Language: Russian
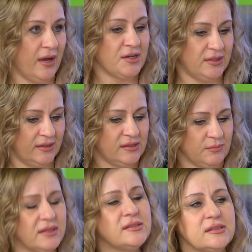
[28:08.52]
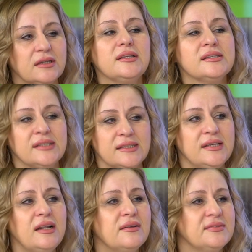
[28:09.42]
каждая семья состоит из
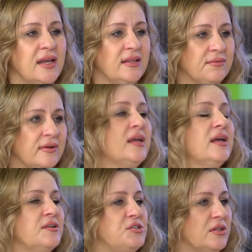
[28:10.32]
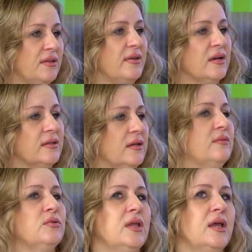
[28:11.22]
отдельно взятого человека.
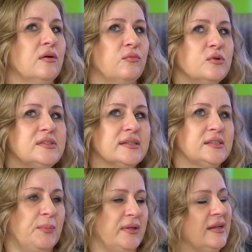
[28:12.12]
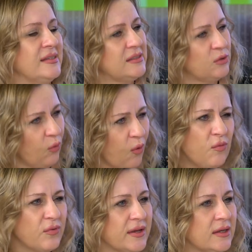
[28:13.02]
Так вот, возраст
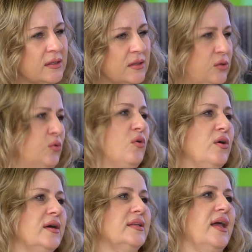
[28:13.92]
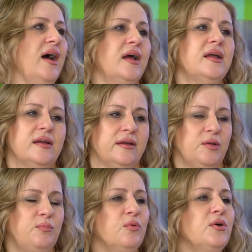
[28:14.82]
подростковый – это то, когда
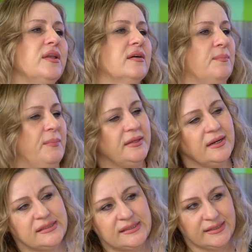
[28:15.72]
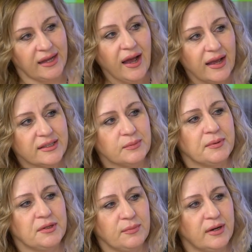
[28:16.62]
ребенок подрастает и
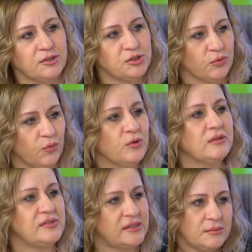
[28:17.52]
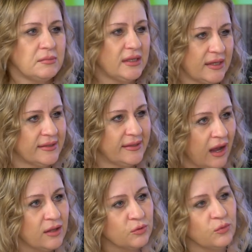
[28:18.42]
понимает, что он в семье,
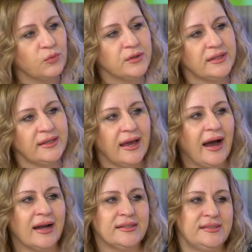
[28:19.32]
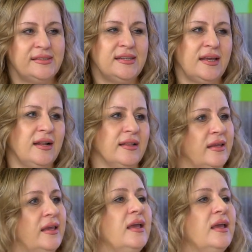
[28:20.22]
да, но он и отдельный